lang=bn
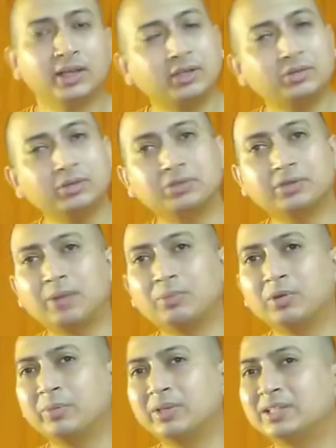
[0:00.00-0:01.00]
কিছু কিছু
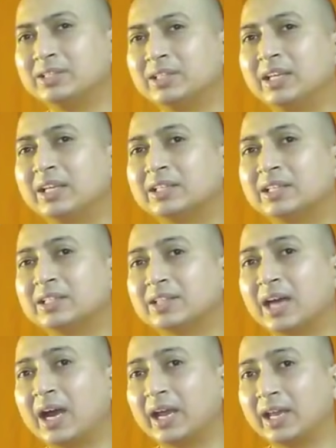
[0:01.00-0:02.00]
এমন মেসেজ এসে
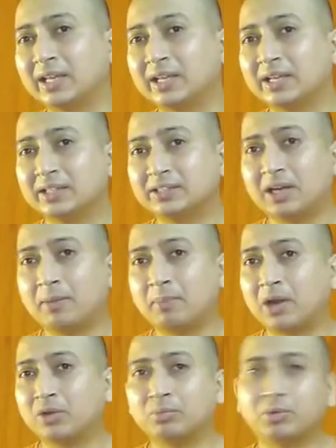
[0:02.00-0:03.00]
যায় যা
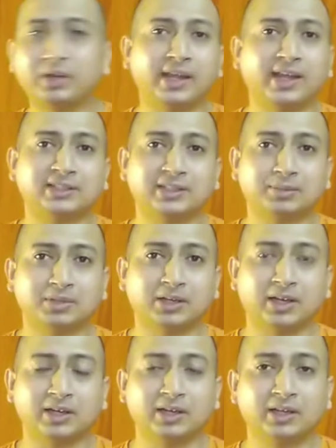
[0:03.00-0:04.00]
মানব মনে এক্সেপশনাল